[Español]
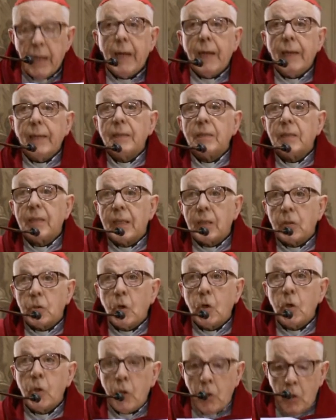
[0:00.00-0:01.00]
Entre
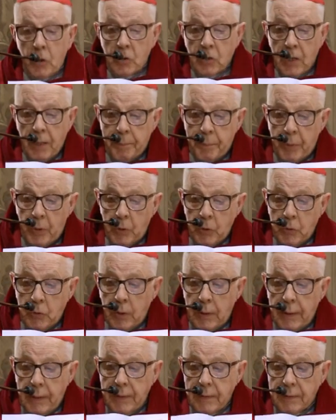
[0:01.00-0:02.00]
todos los
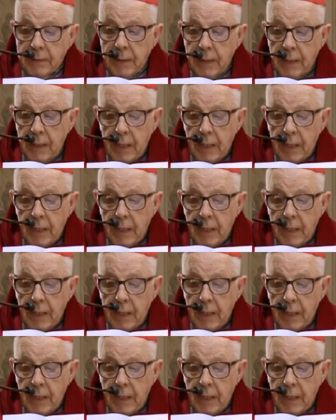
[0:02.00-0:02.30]
apóstoles,